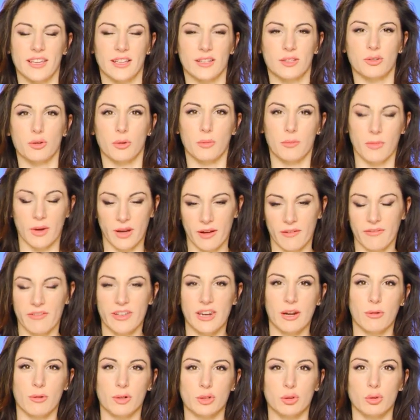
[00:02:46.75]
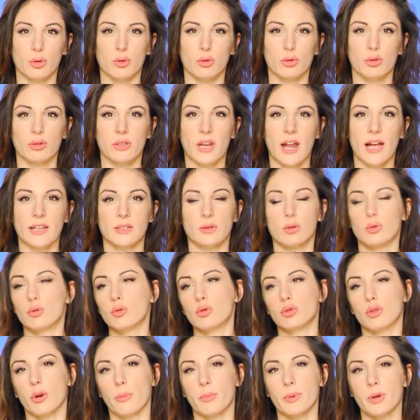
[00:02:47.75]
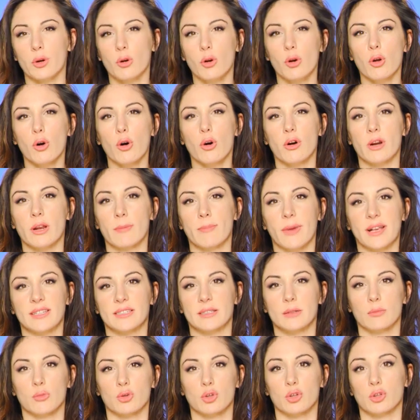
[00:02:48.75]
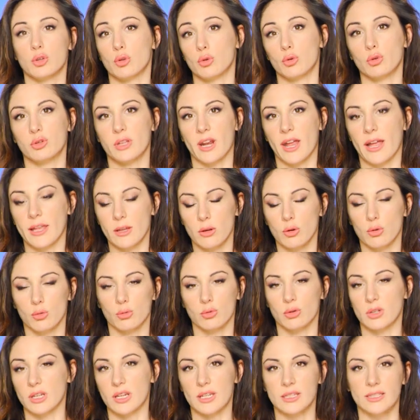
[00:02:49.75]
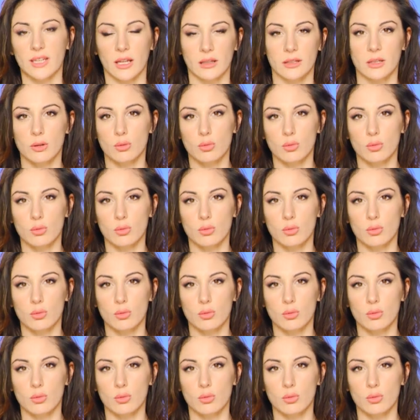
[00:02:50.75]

insomma avere questo contrasto, non troppi colori, al massimo ci sono tre, io ne ho utilizzati